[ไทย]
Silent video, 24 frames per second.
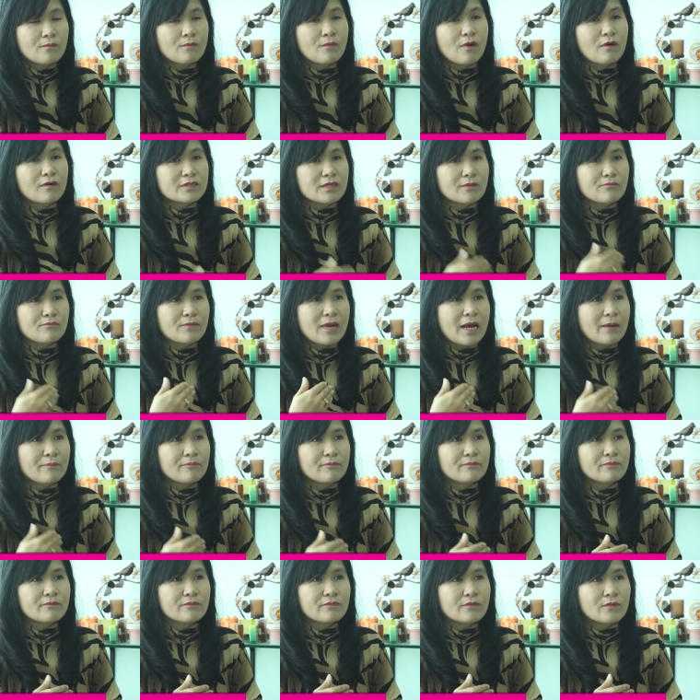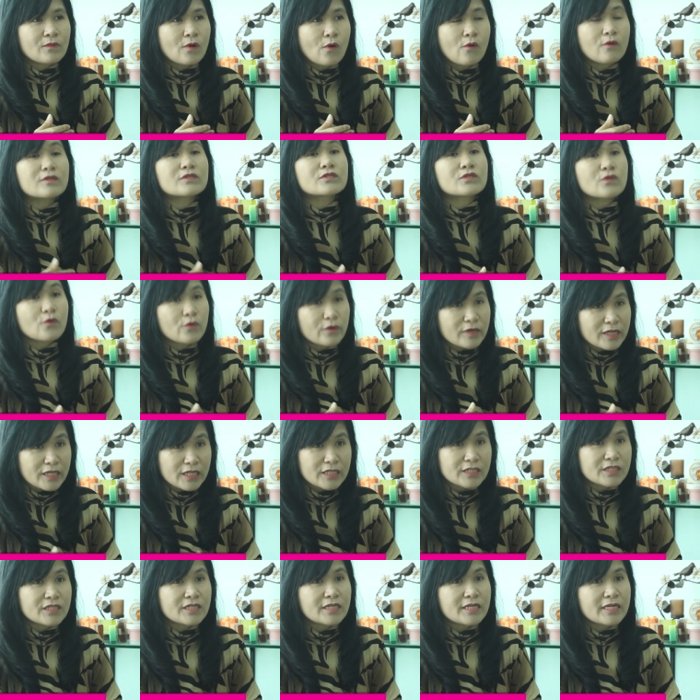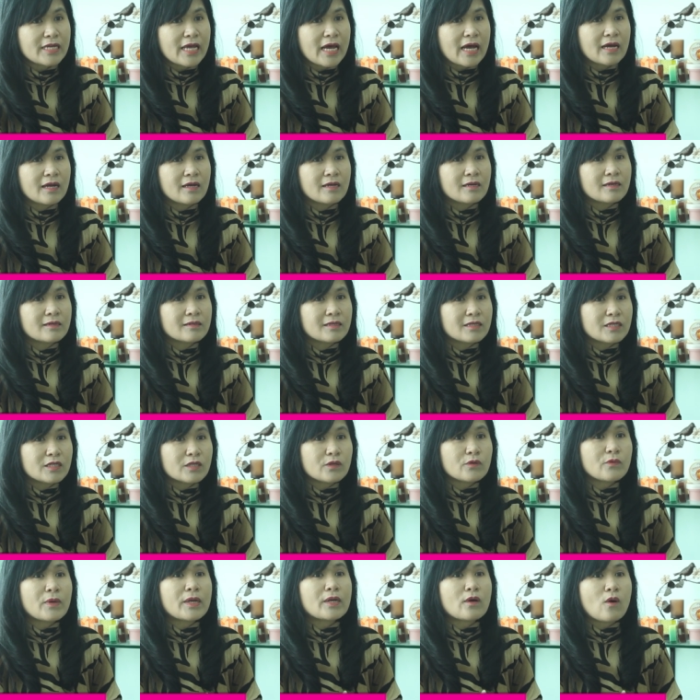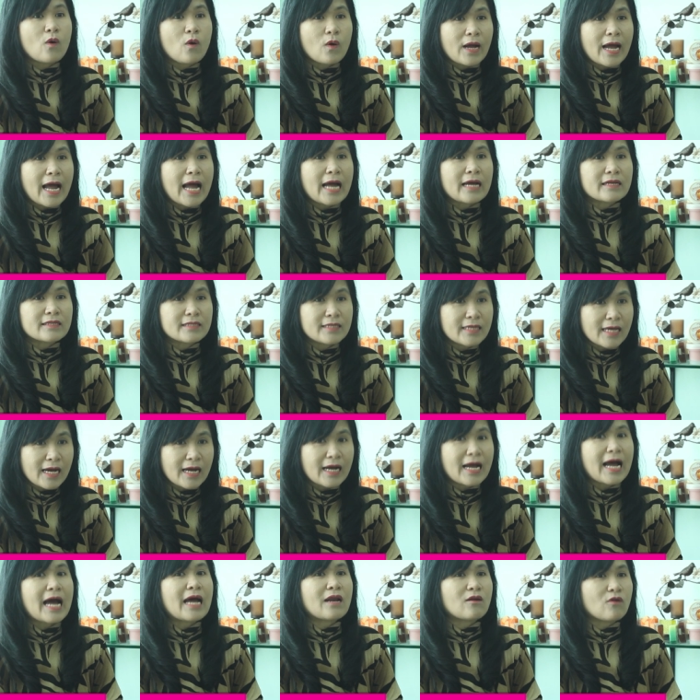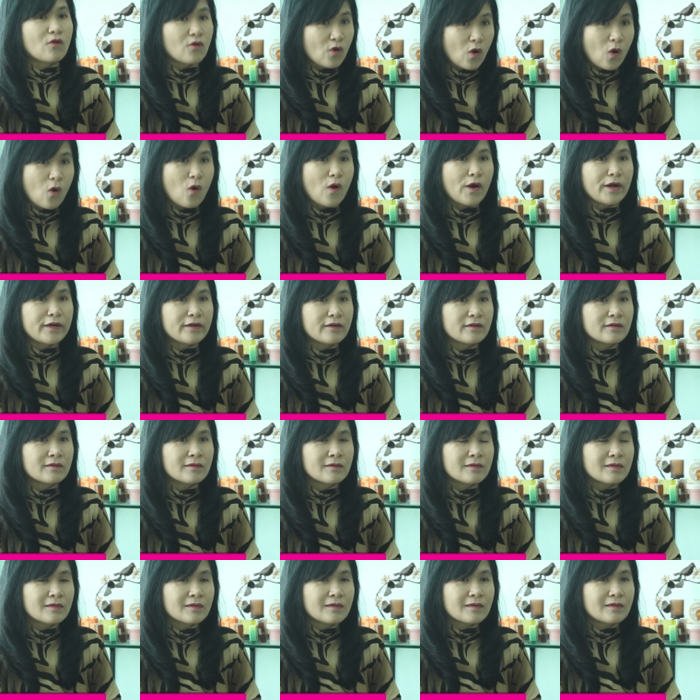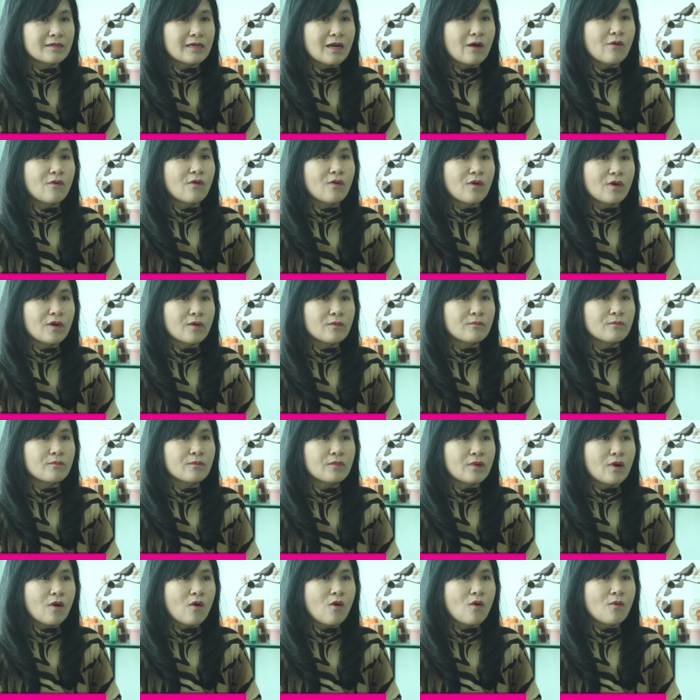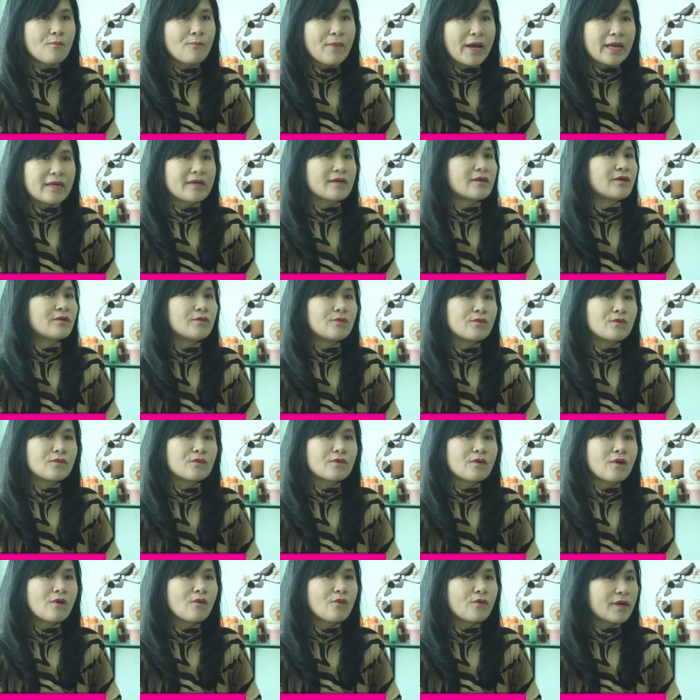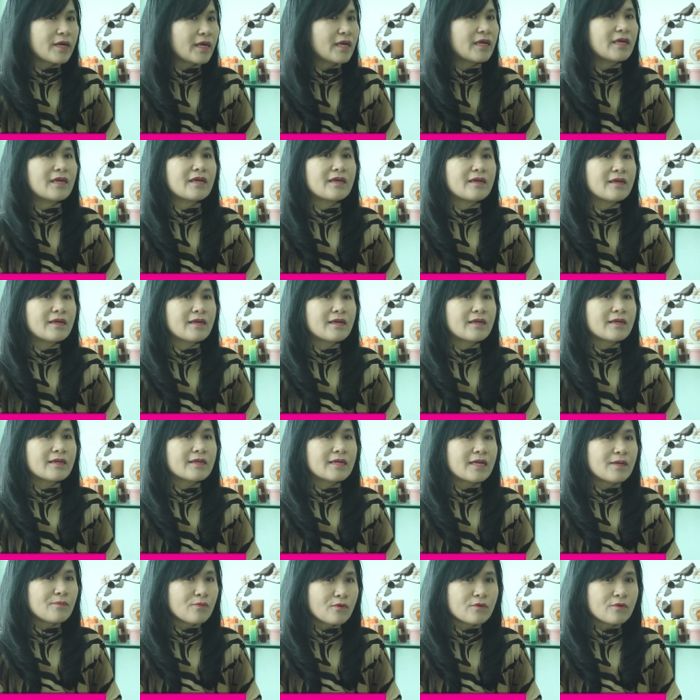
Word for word: เหมาะสำหรับคนโซนเอเชีย หรือตะวันออกกลางที่อากาศร้อนๆ เราก็ลองแมทดู ก็โอเคได้